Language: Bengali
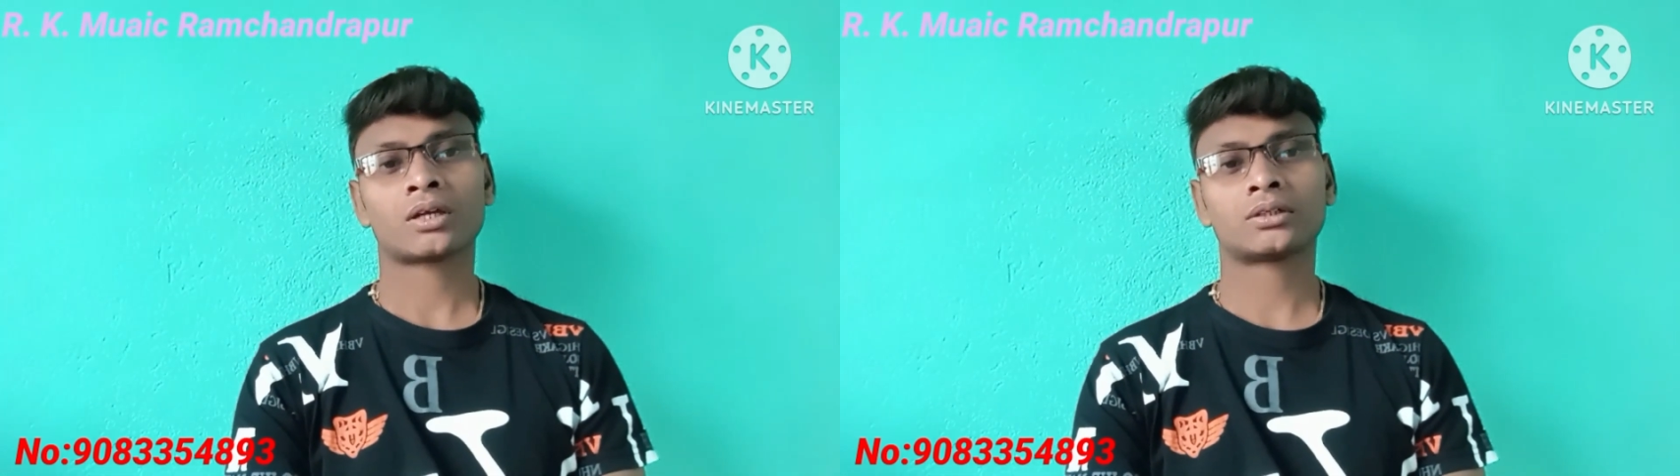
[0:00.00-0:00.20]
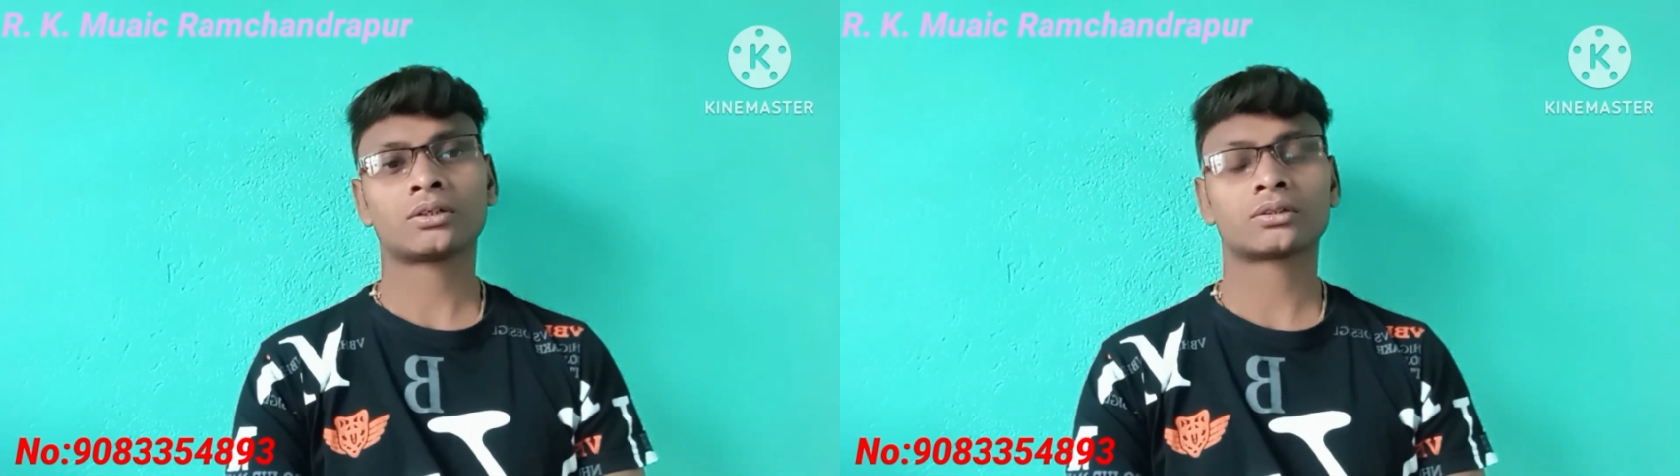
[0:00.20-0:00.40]

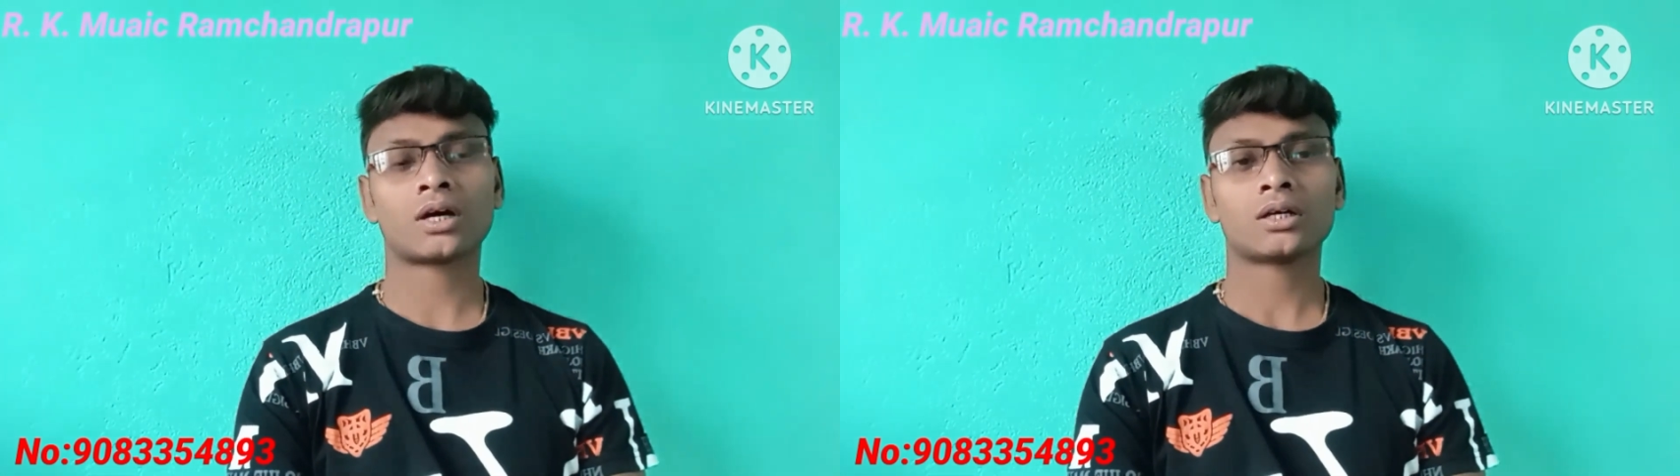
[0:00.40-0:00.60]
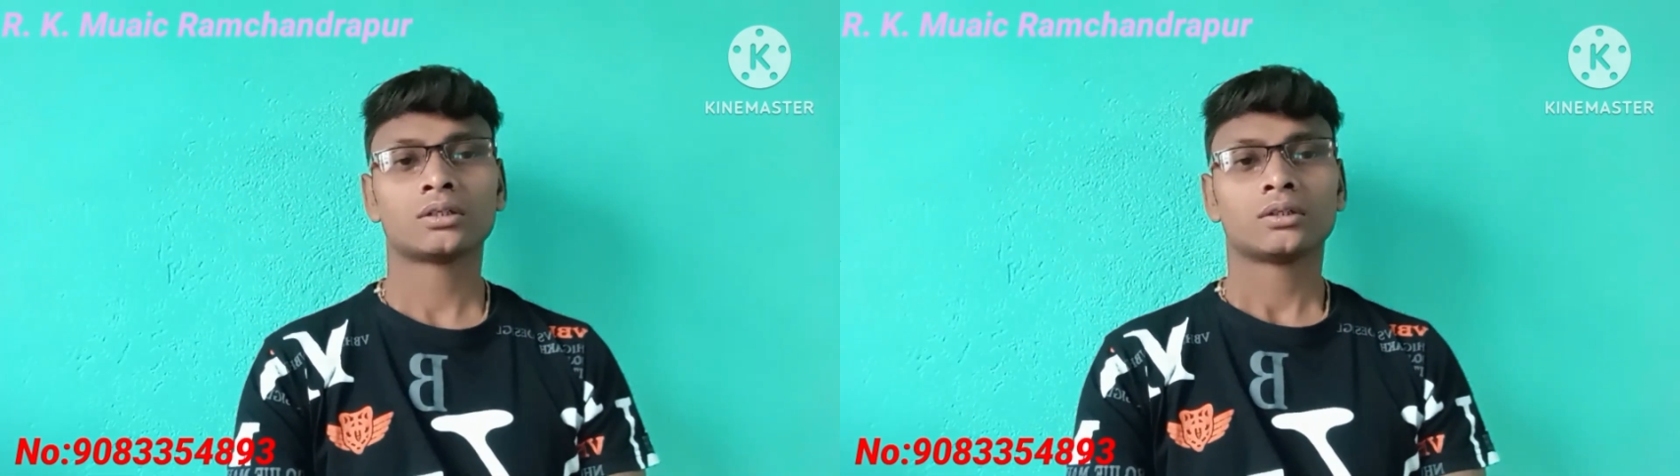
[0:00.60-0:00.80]
একটি কথা
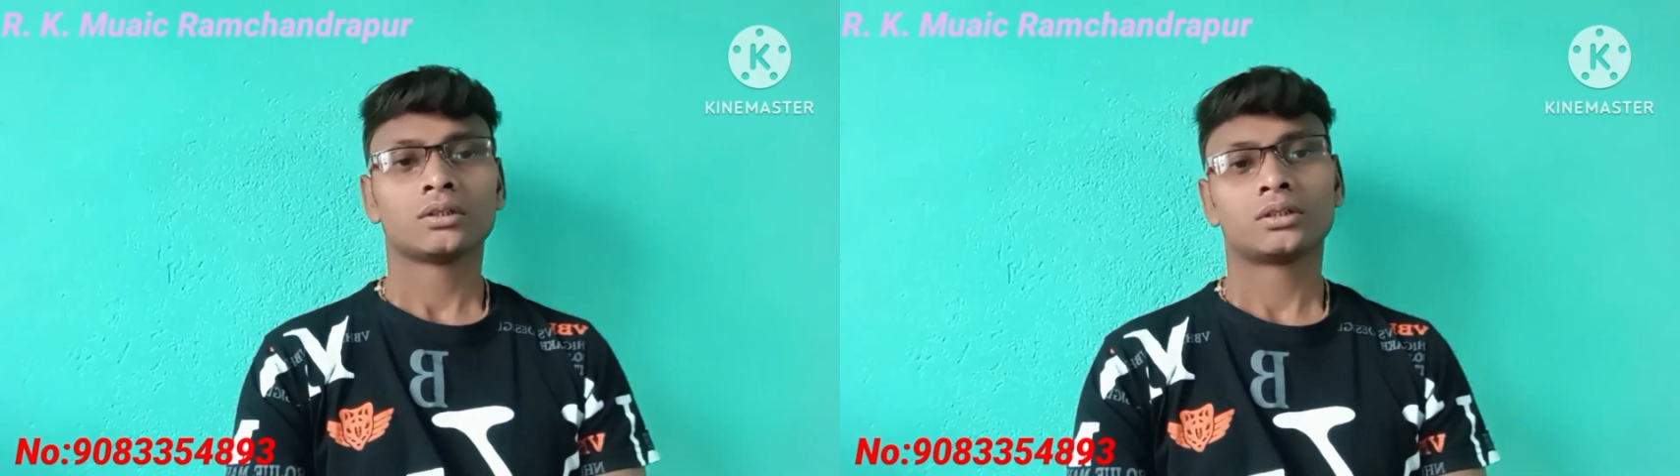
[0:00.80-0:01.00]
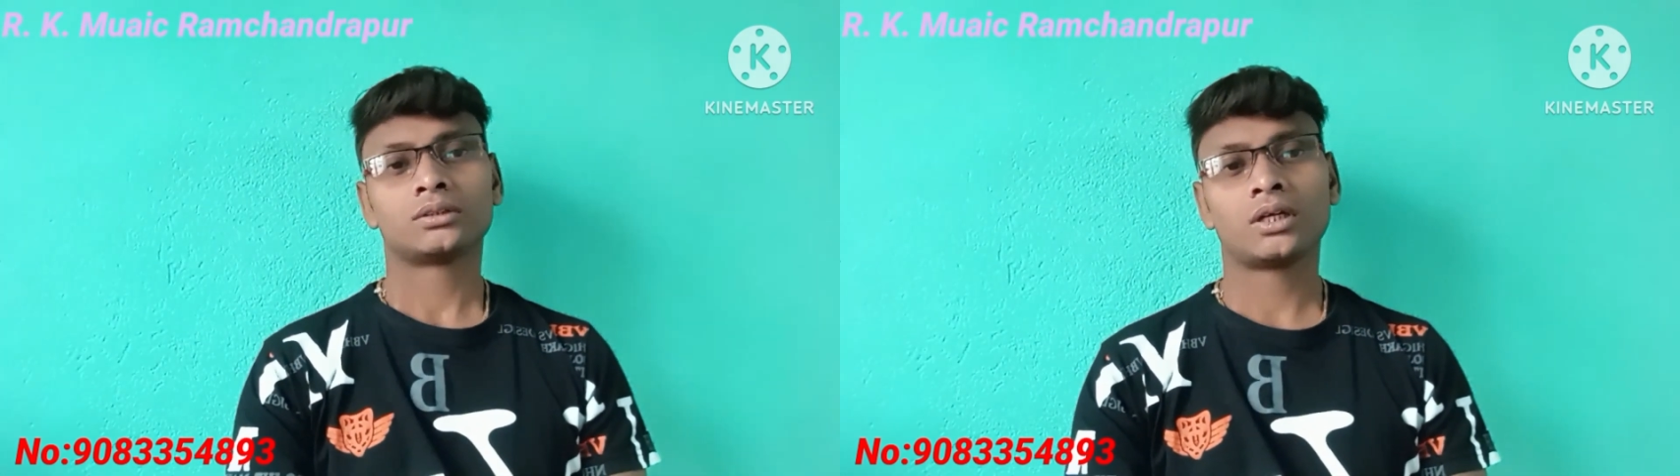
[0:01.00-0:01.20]

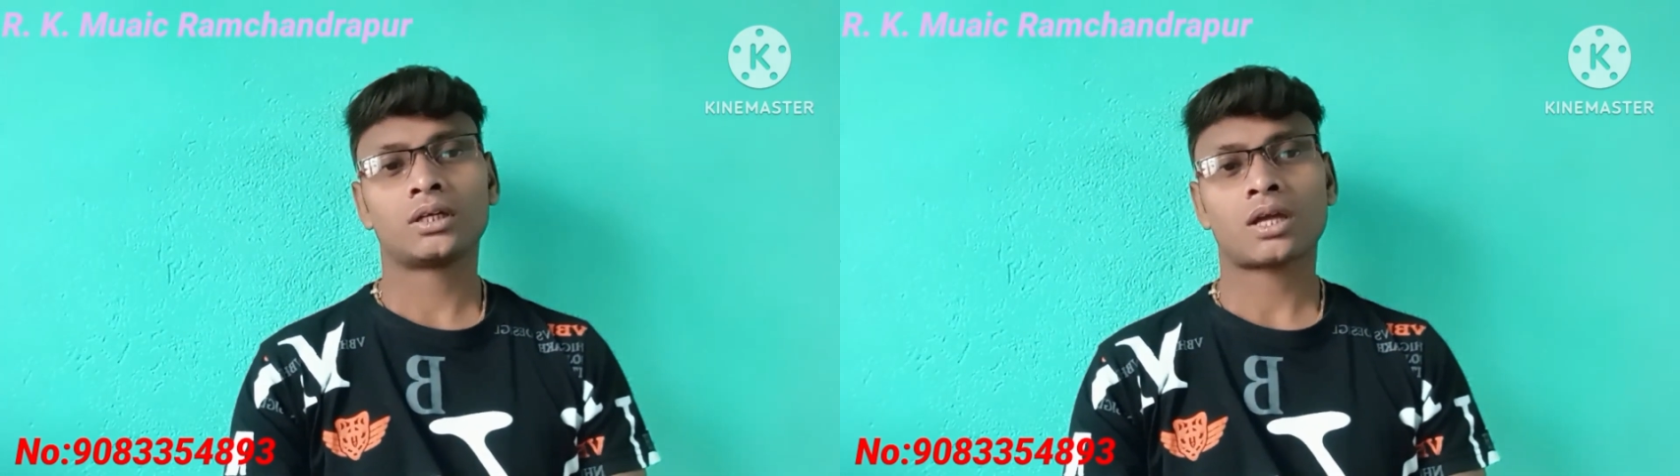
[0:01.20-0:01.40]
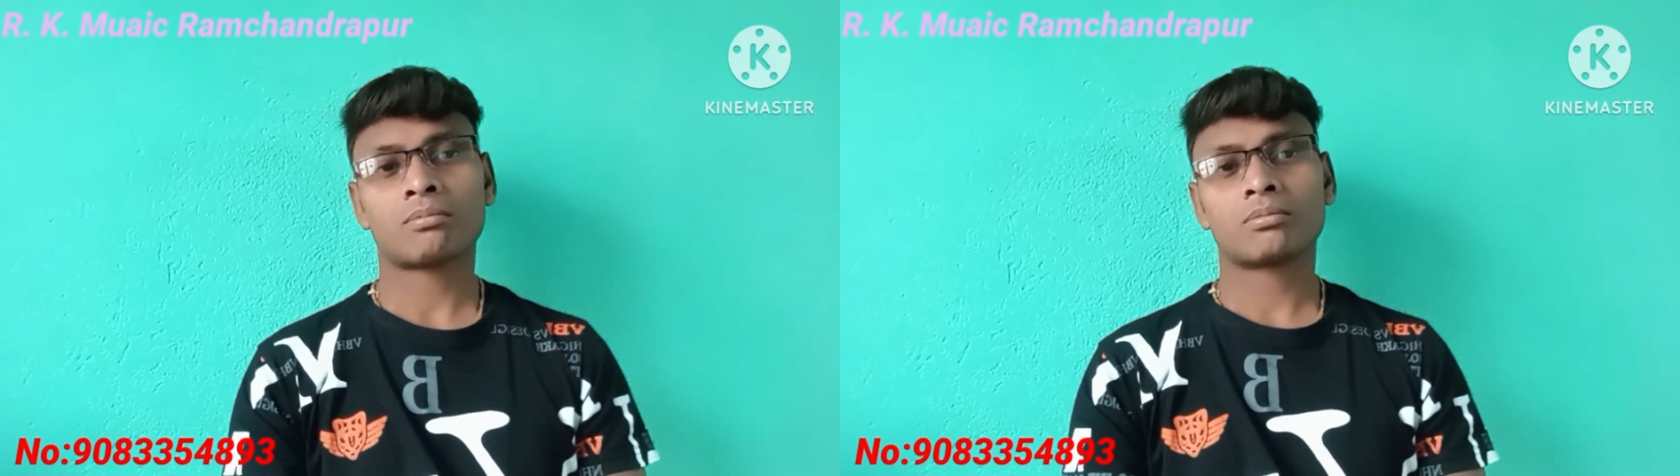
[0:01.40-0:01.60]
যে
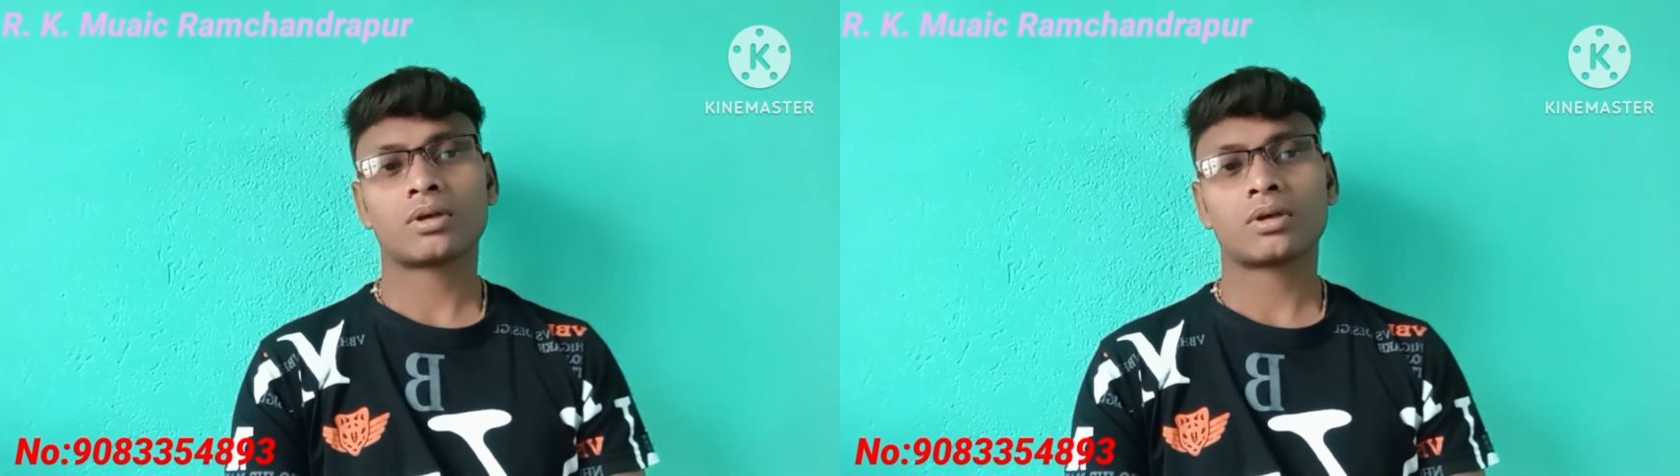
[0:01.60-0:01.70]
না